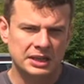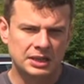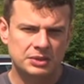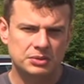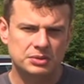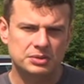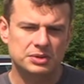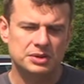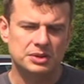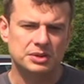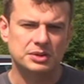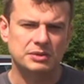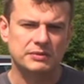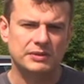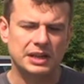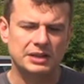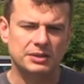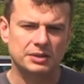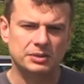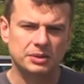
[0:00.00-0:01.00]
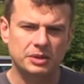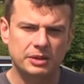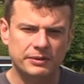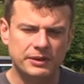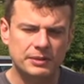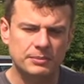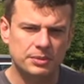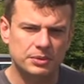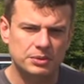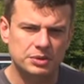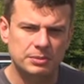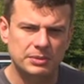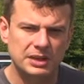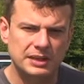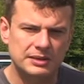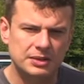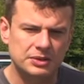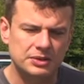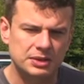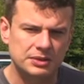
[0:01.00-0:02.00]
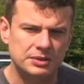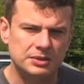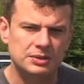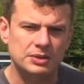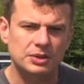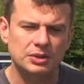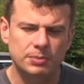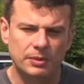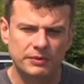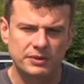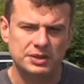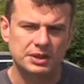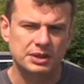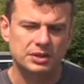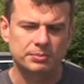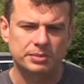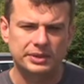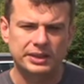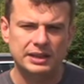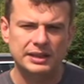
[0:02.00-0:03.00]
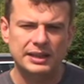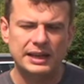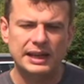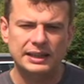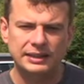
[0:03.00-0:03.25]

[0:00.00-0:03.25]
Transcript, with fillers: Już dziś w Radio Tok FM po 18.40 odpowiedź na to pytanie,